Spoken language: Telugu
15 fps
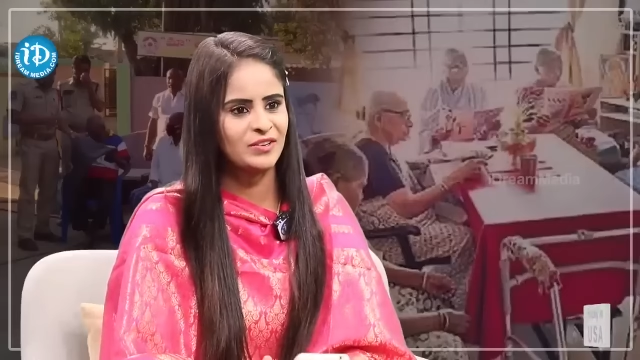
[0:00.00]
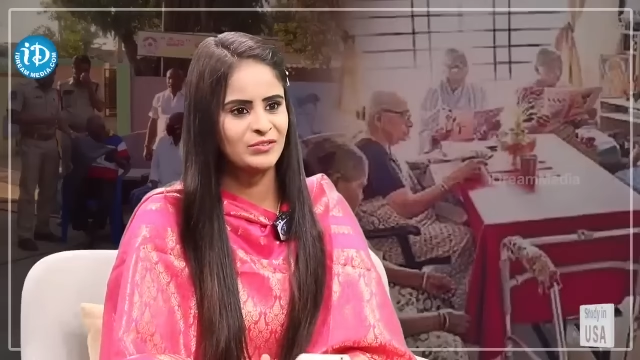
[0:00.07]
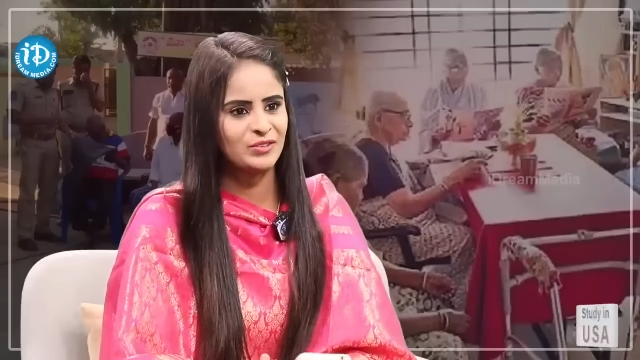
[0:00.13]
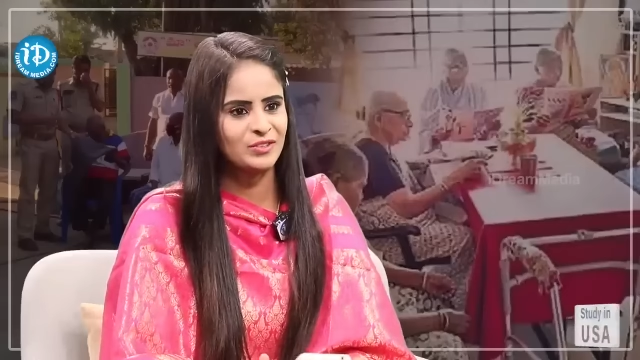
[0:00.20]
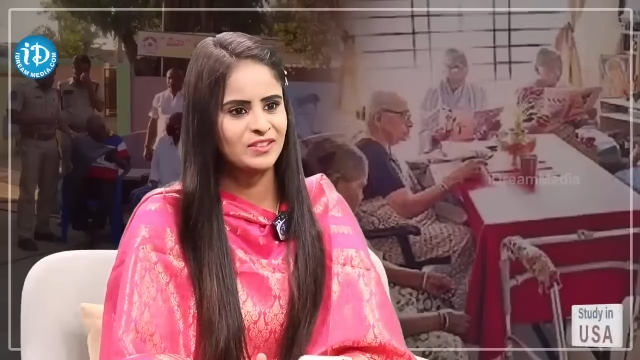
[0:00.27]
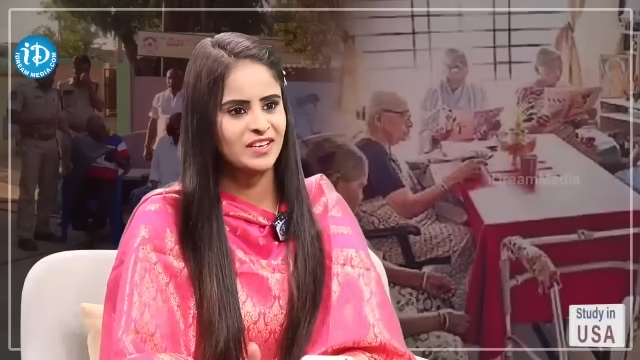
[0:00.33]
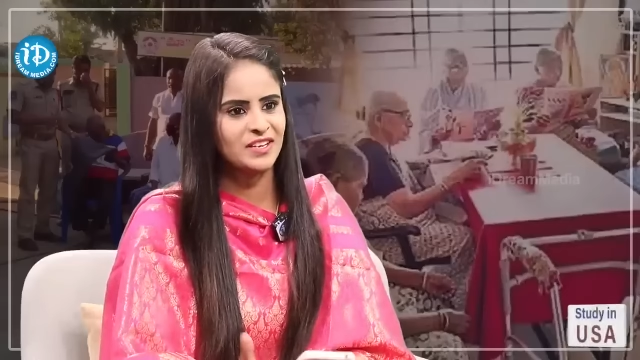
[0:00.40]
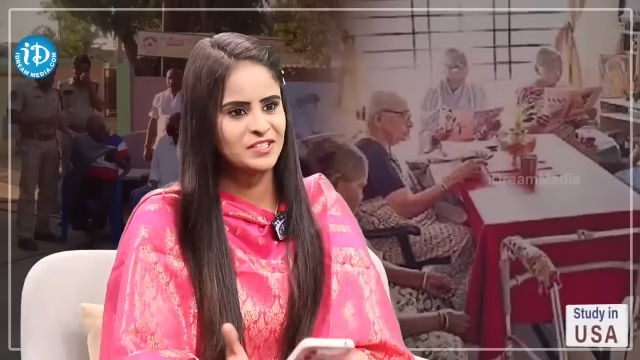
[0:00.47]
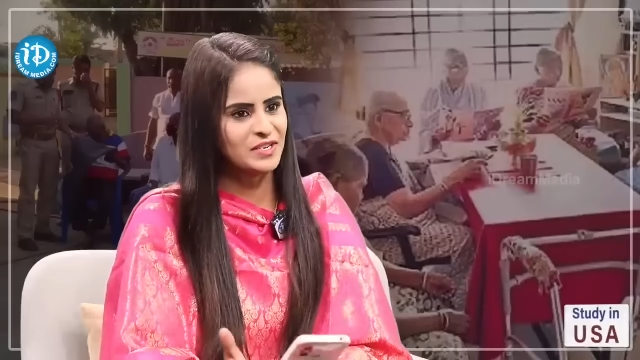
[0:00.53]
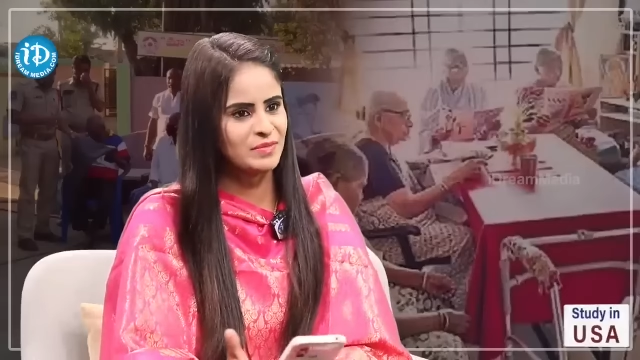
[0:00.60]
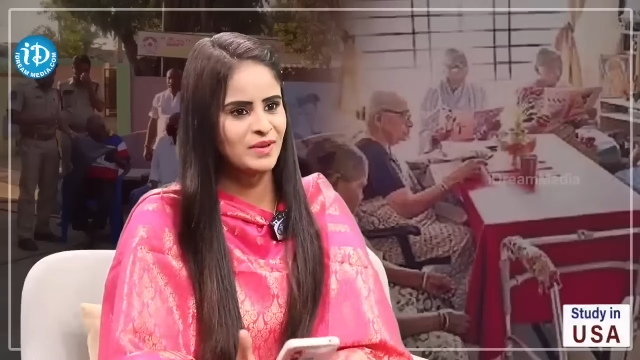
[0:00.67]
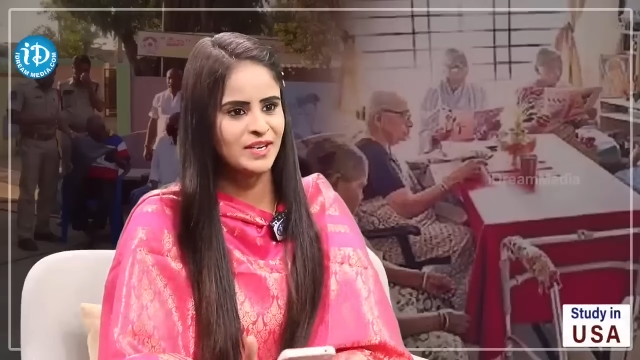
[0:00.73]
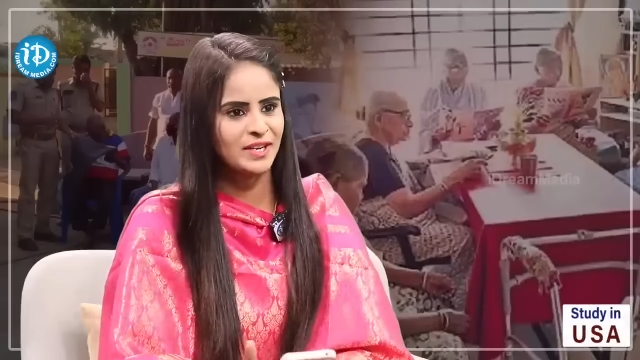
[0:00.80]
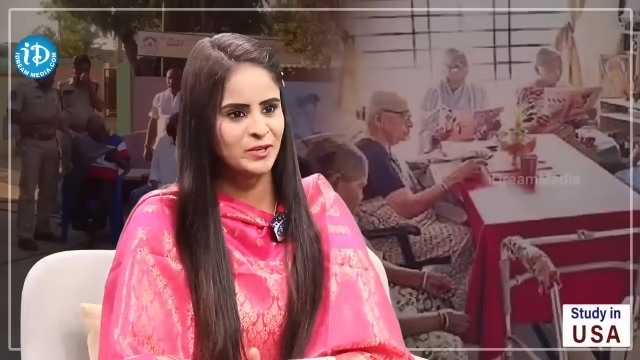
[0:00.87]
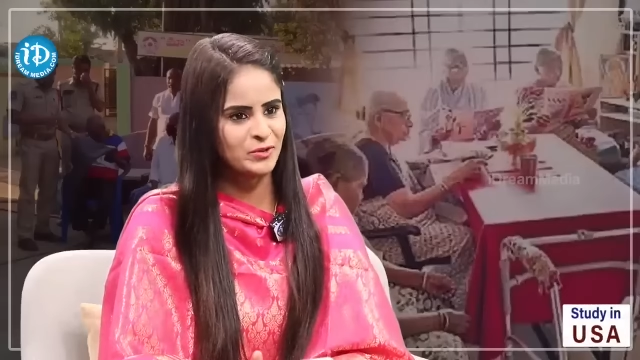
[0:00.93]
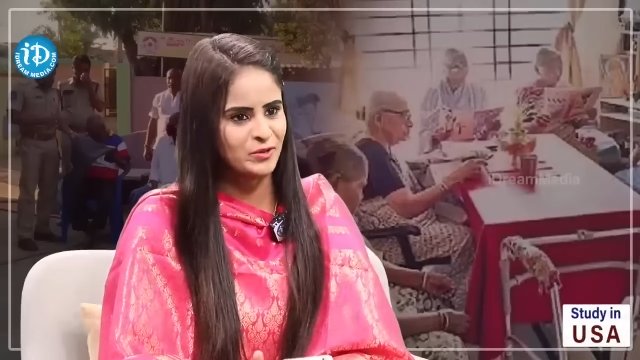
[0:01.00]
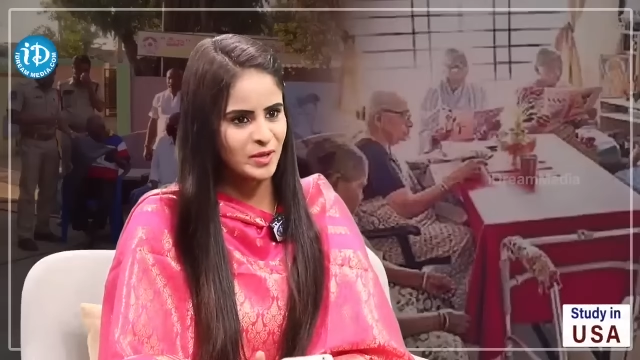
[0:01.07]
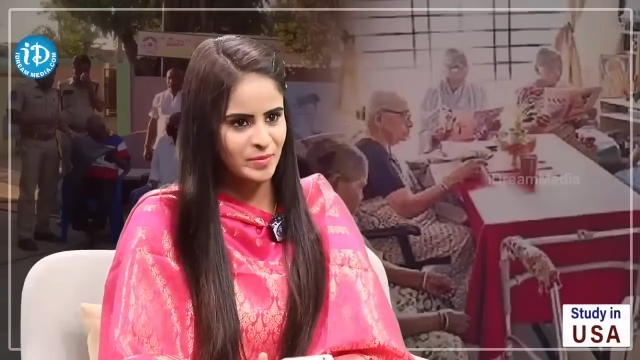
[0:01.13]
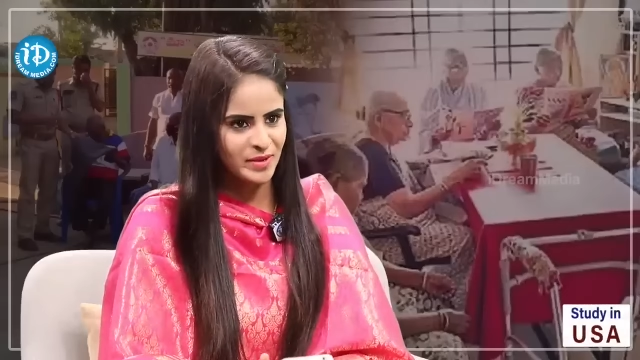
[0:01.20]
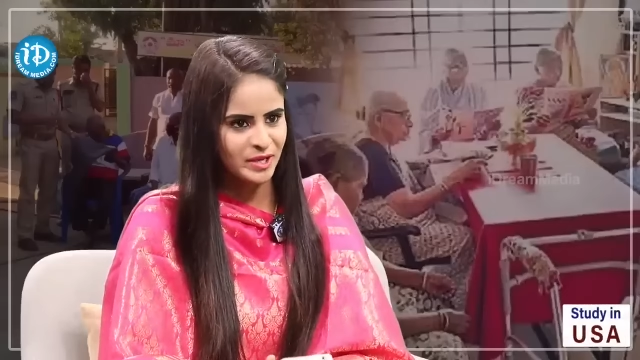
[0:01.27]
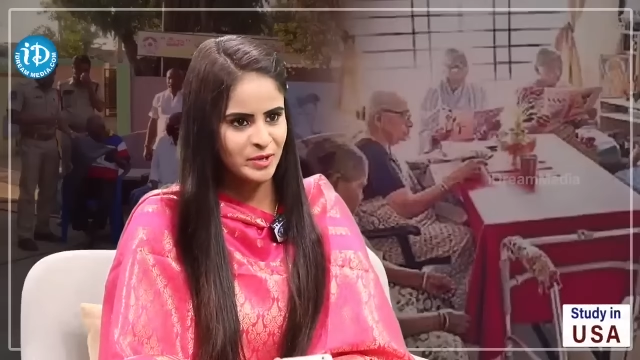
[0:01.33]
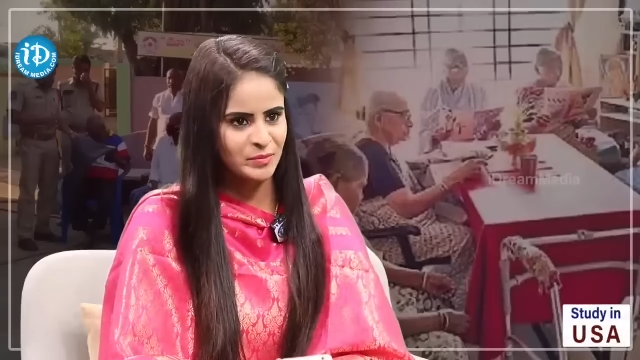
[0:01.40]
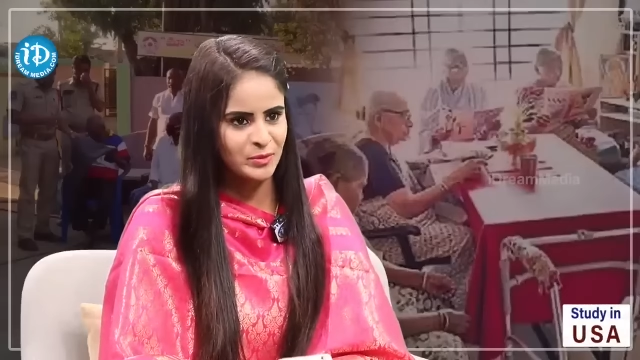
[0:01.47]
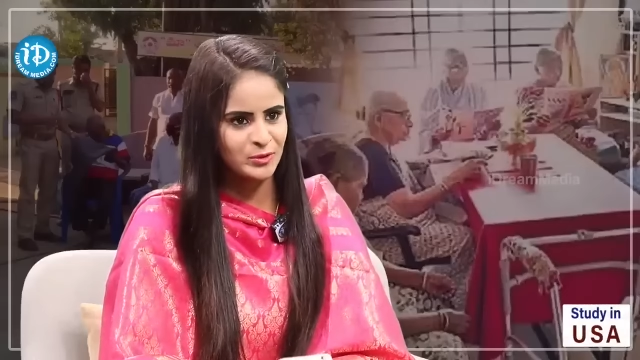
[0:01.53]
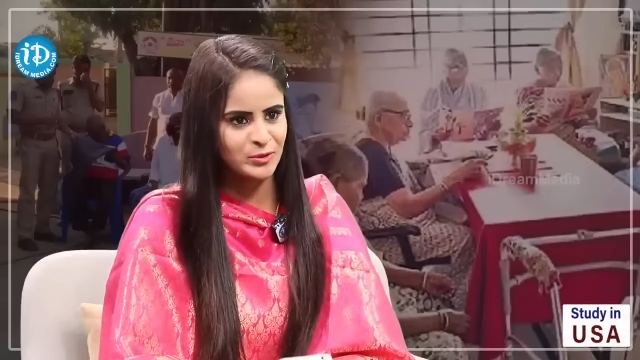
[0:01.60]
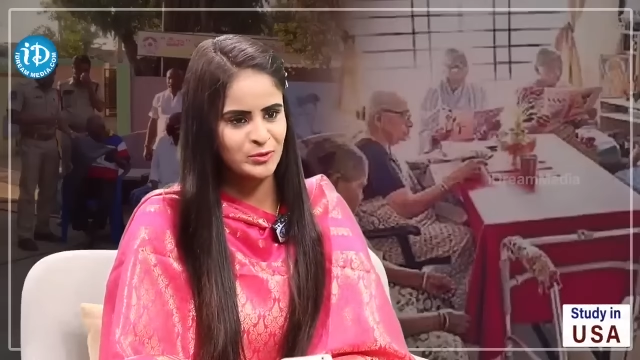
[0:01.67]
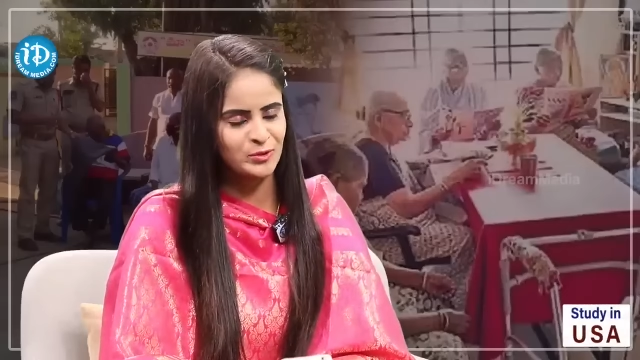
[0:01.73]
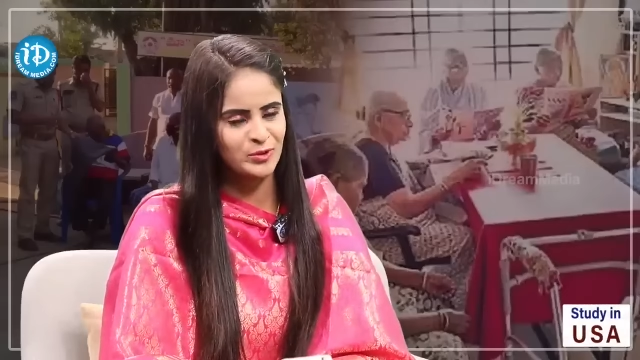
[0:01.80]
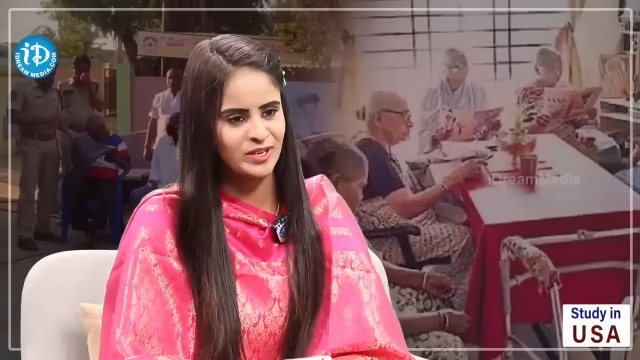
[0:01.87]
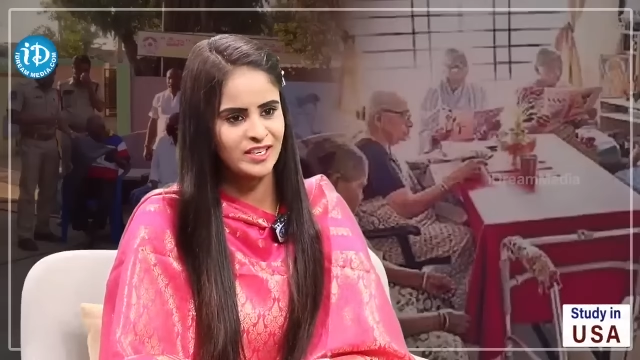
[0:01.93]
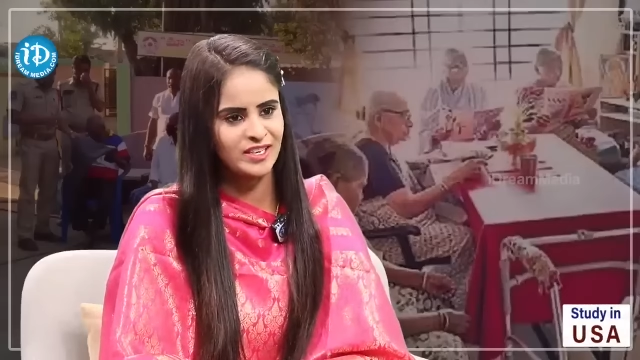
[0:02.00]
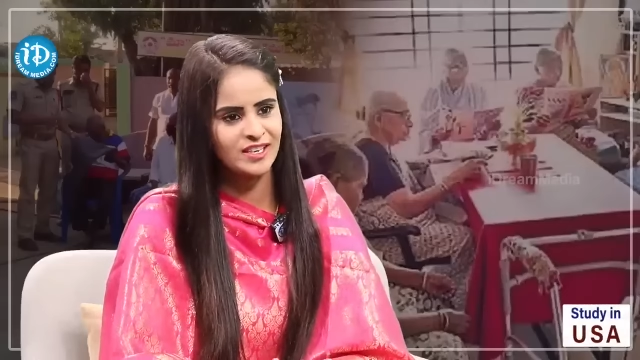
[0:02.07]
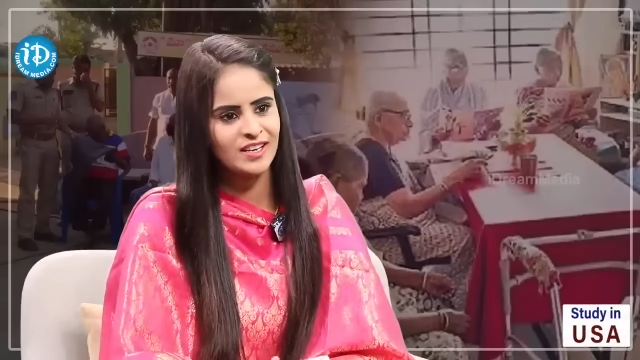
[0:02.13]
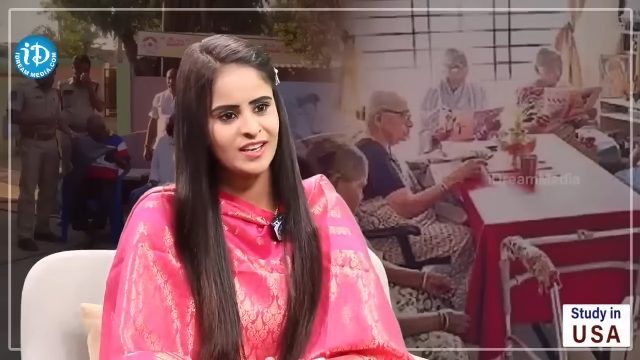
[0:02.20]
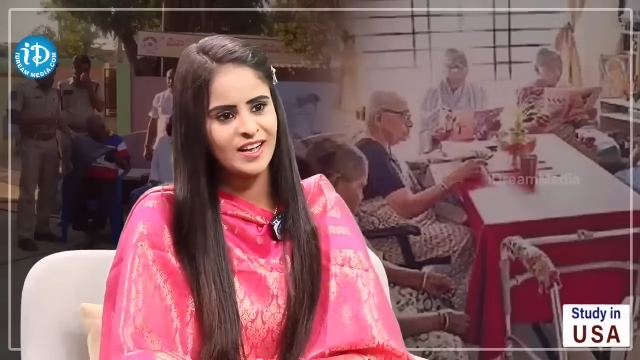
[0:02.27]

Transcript: వృద్ధాశ్రమాలు ఎక్కువగా పెరిగిపోతూ ఉన్నాయి